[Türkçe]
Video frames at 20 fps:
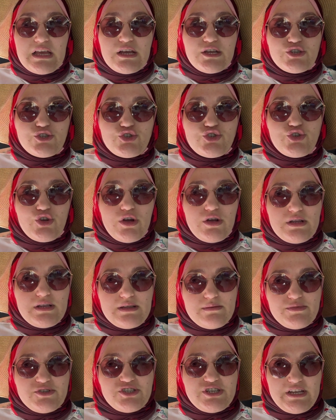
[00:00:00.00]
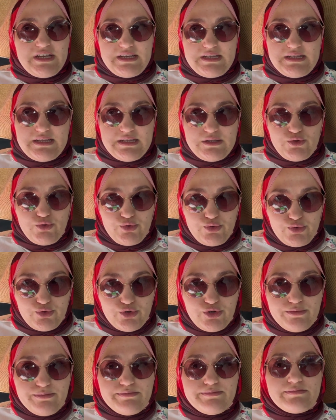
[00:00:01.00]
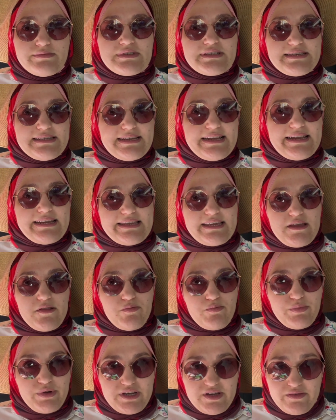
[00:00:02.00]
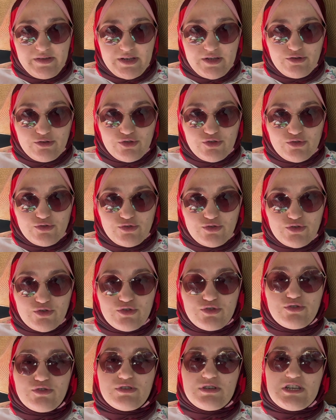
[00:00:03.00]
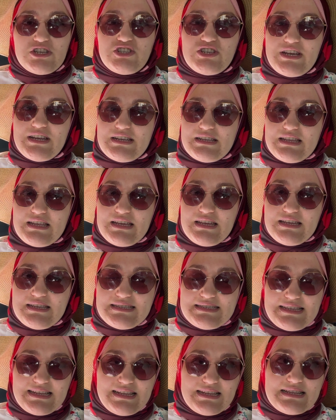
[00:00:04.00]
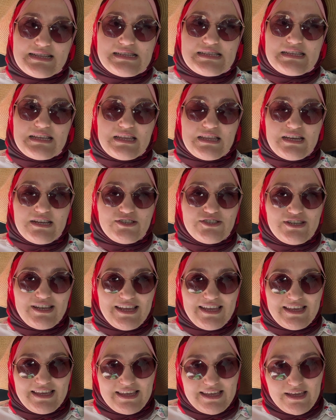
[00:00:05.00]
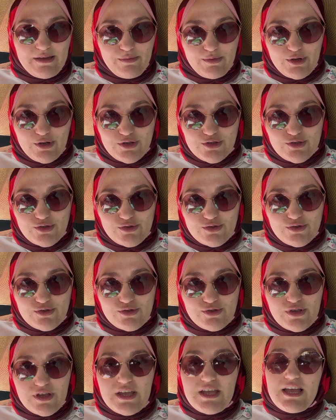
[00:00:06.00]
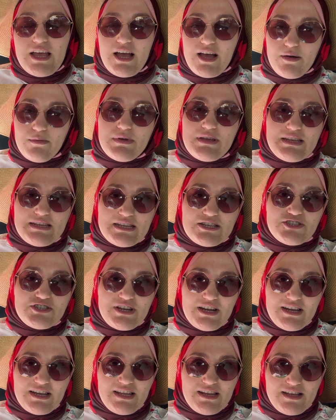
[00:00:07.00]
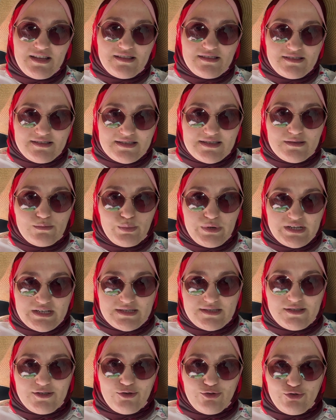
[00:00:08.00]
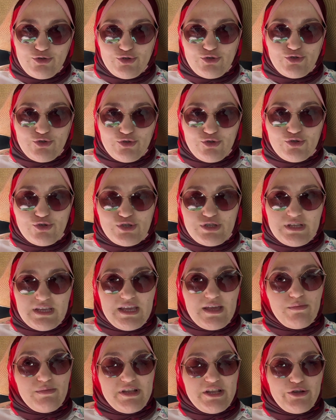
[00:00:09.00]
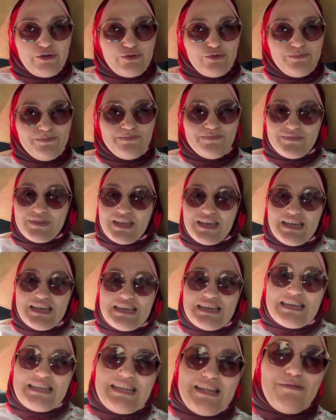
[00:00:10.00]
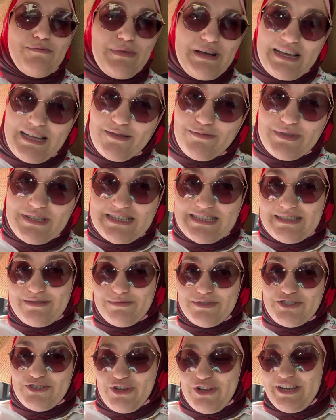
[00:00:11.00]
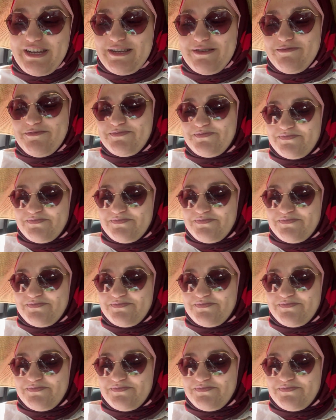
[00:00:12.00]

Şöyle bir şey de duydum. Girerken para veriyorsunuz İçeride istediğiniz kadar çilek yiyebiliyorsunuz. Ama yine çıkarken aldığınızın parasını ödüyorsunuz diye biliyorum. Gidelim bakalım nasılmış görelim.